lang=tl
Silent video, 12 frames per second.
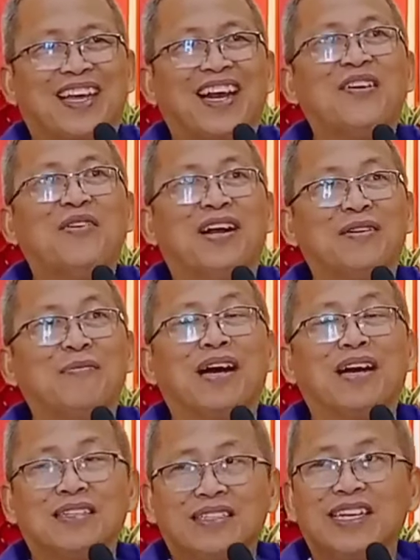tanawa di
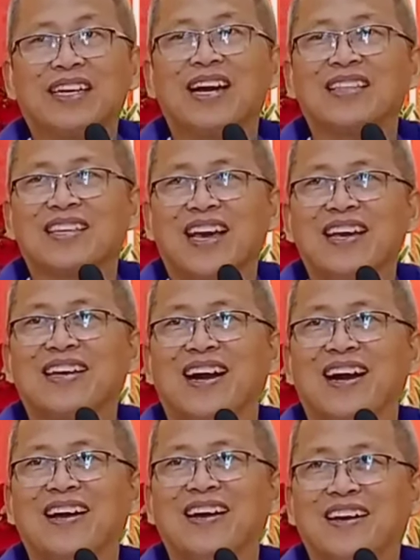ba sikat kay
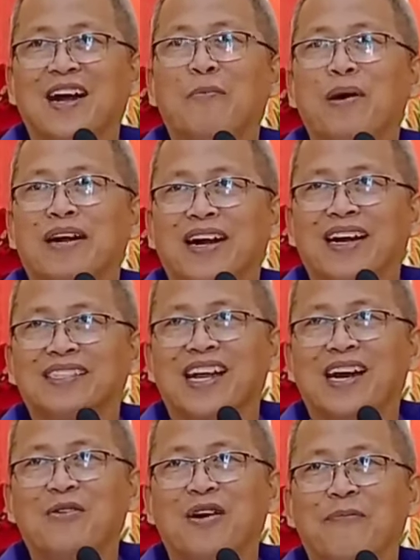ka nga
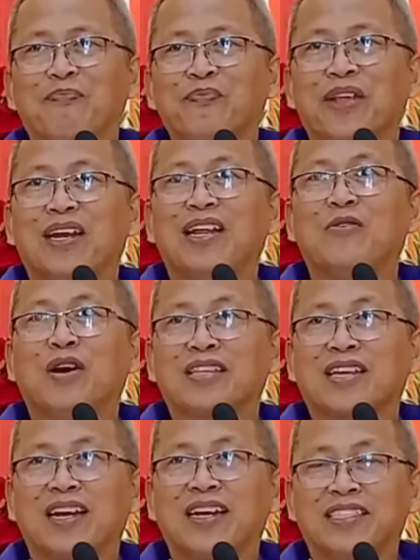pagkaasawa
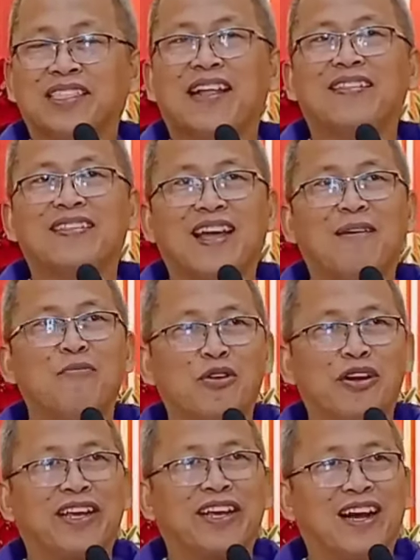liwat ka ni Santa
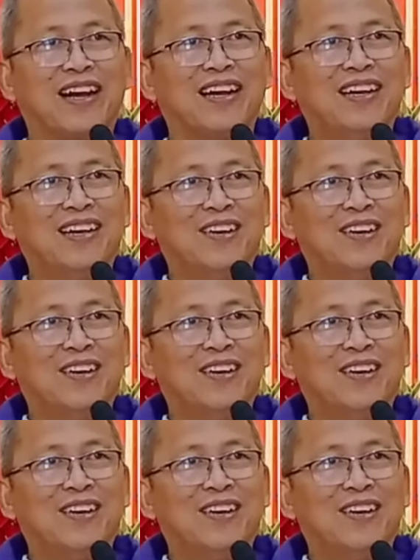Monica